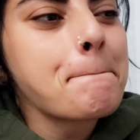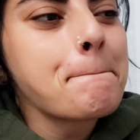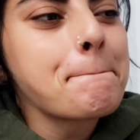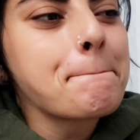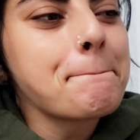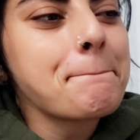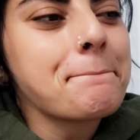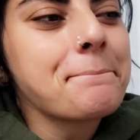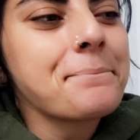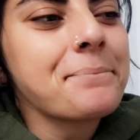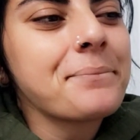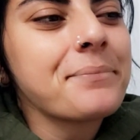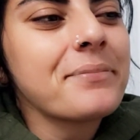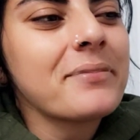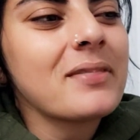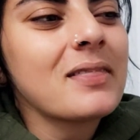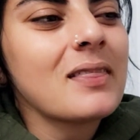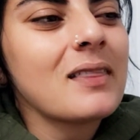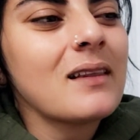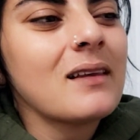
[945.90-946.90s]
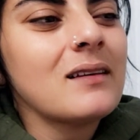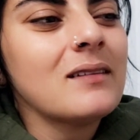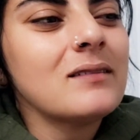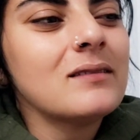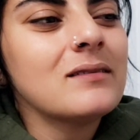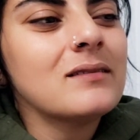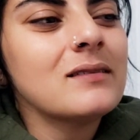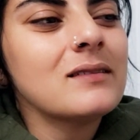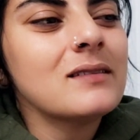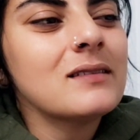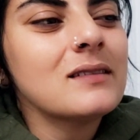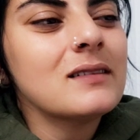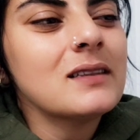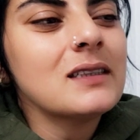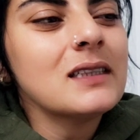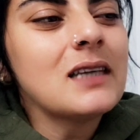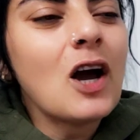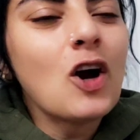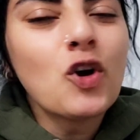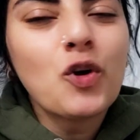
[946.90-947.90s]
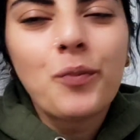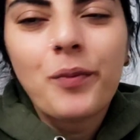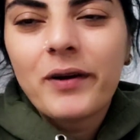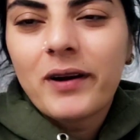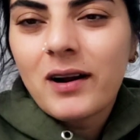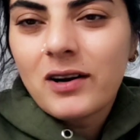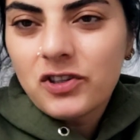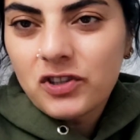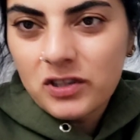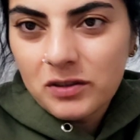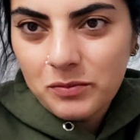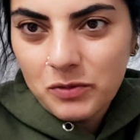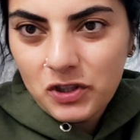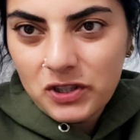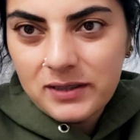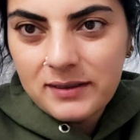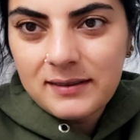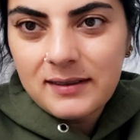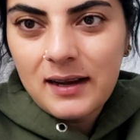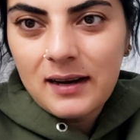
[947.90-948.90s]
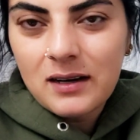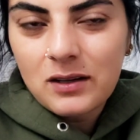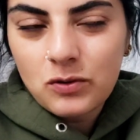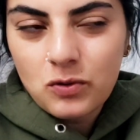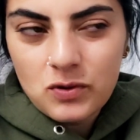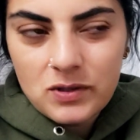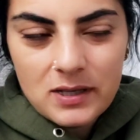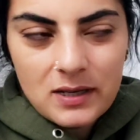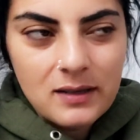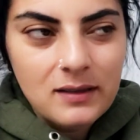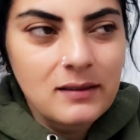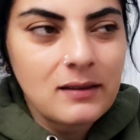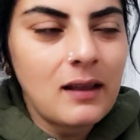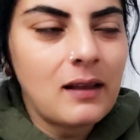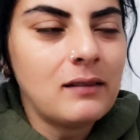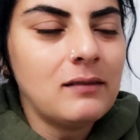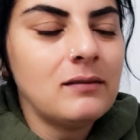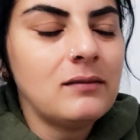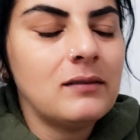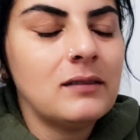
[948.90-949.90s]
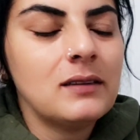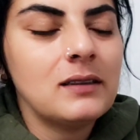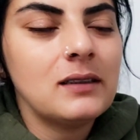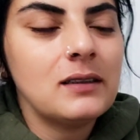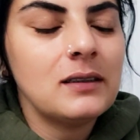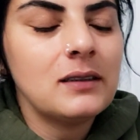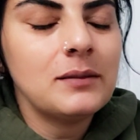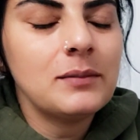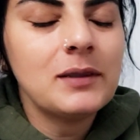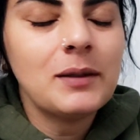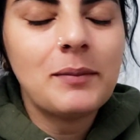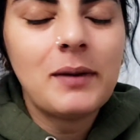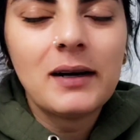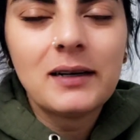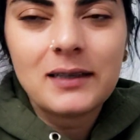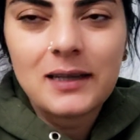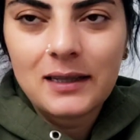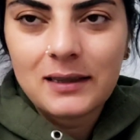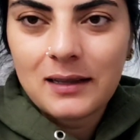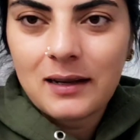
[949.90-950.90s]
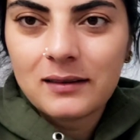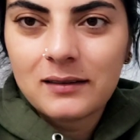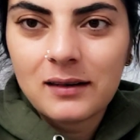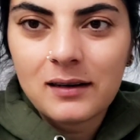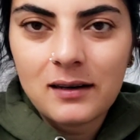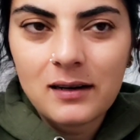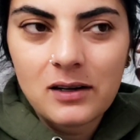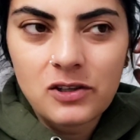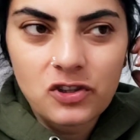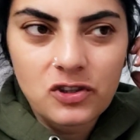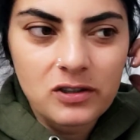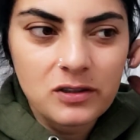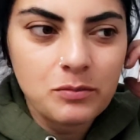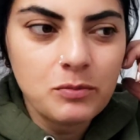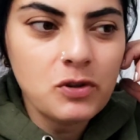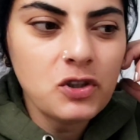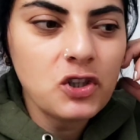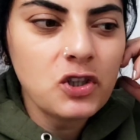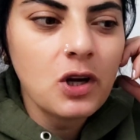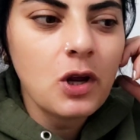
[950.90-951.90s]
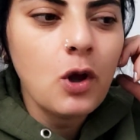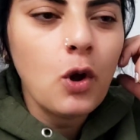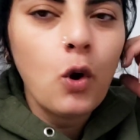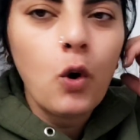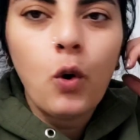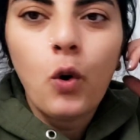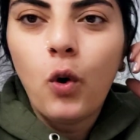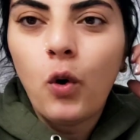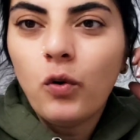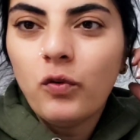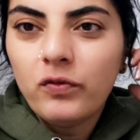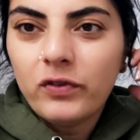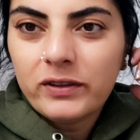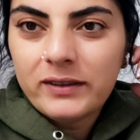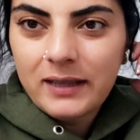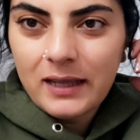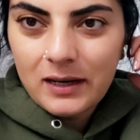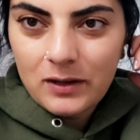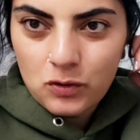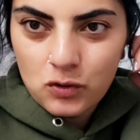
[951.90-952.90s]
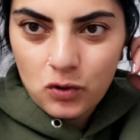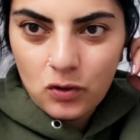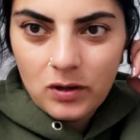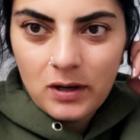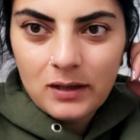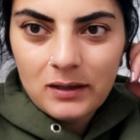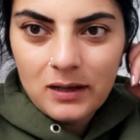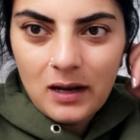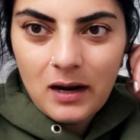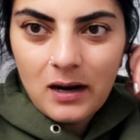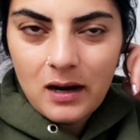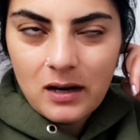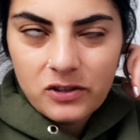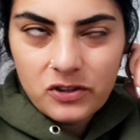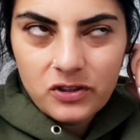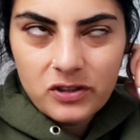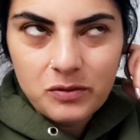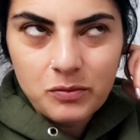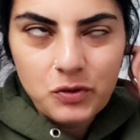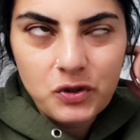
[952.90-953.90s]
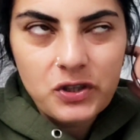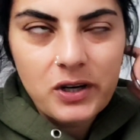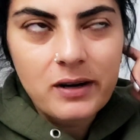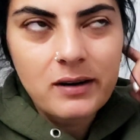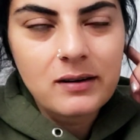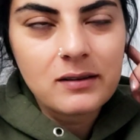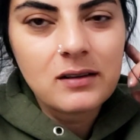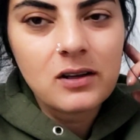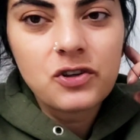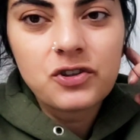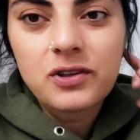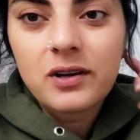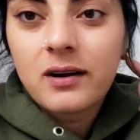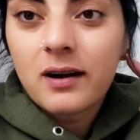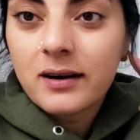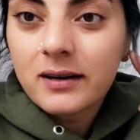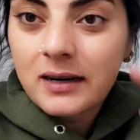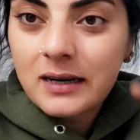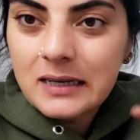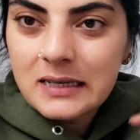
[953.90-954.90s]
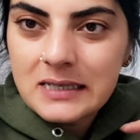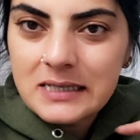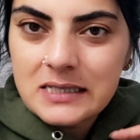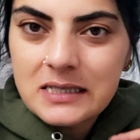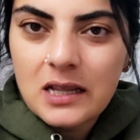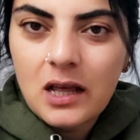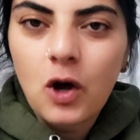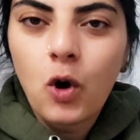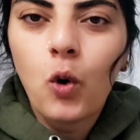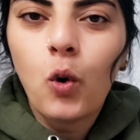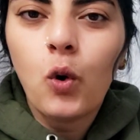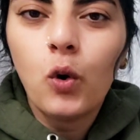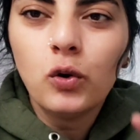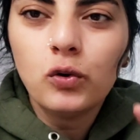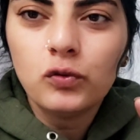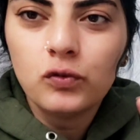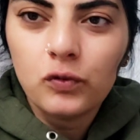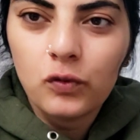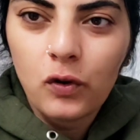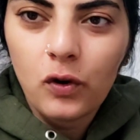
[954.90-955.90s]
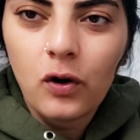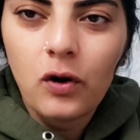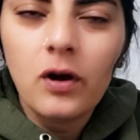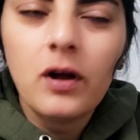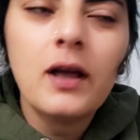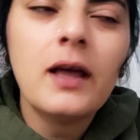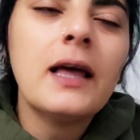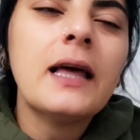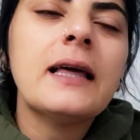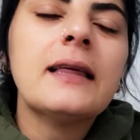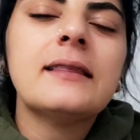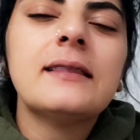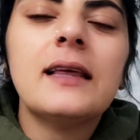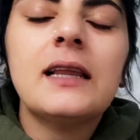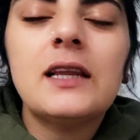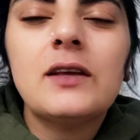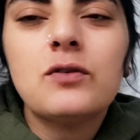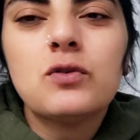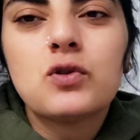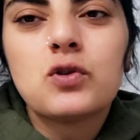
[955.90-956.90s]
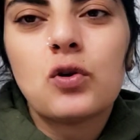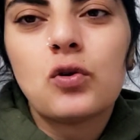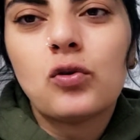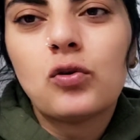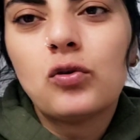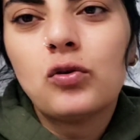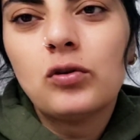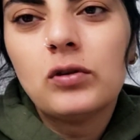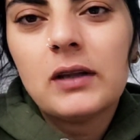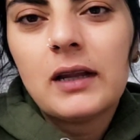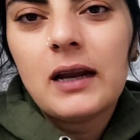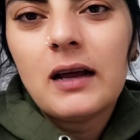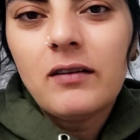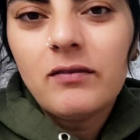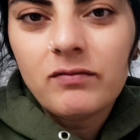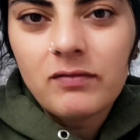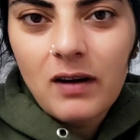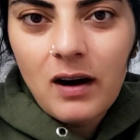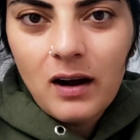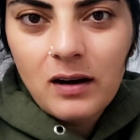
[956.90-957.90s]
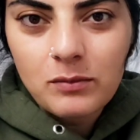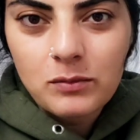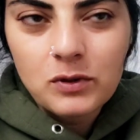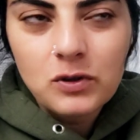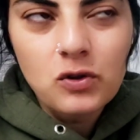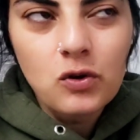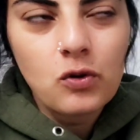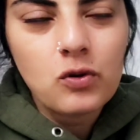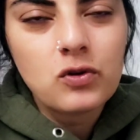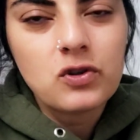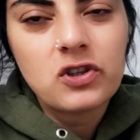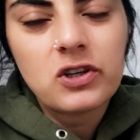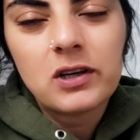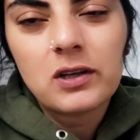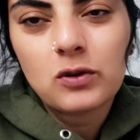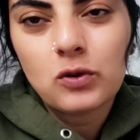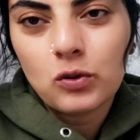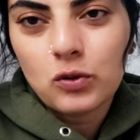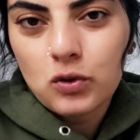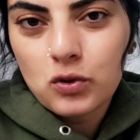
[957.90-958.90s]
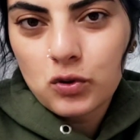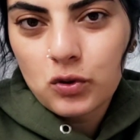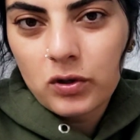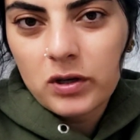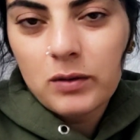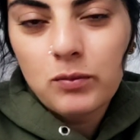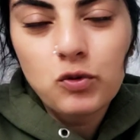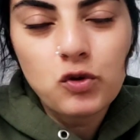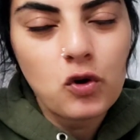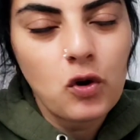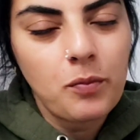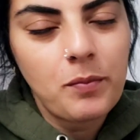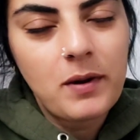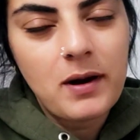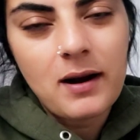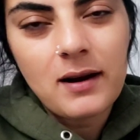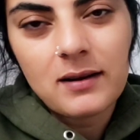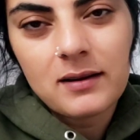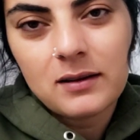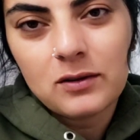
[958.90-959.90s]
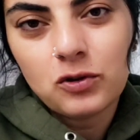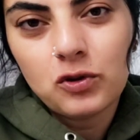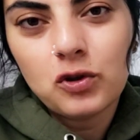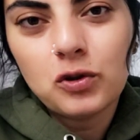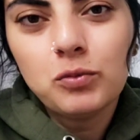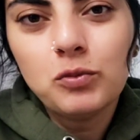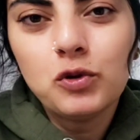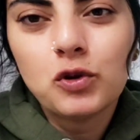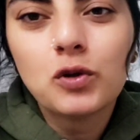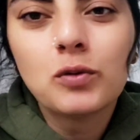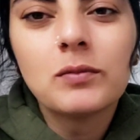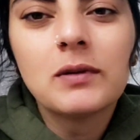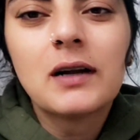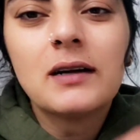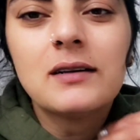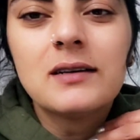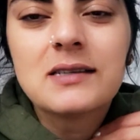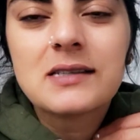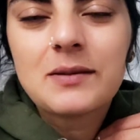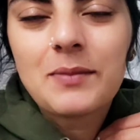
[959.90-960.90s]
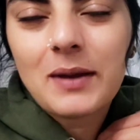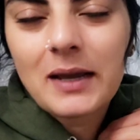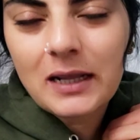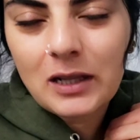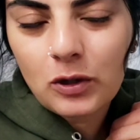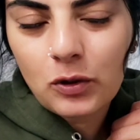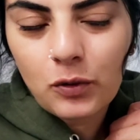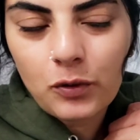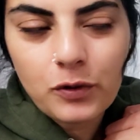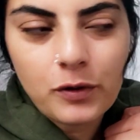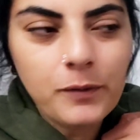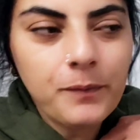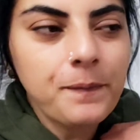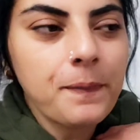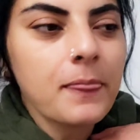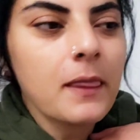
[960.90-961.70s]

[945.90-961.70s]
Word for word: Hmm, Yakup araştırmış internet üzerinden. Ee, bir de marketlerden araştırmış. Onvo televizyonu araştırmış arkadaşlar. Aranızda Onvo televizyon kullanan var mı? Öncelikle onu sorayım. Çok merak ediyorum. Yorumlarınızı bekliyorum.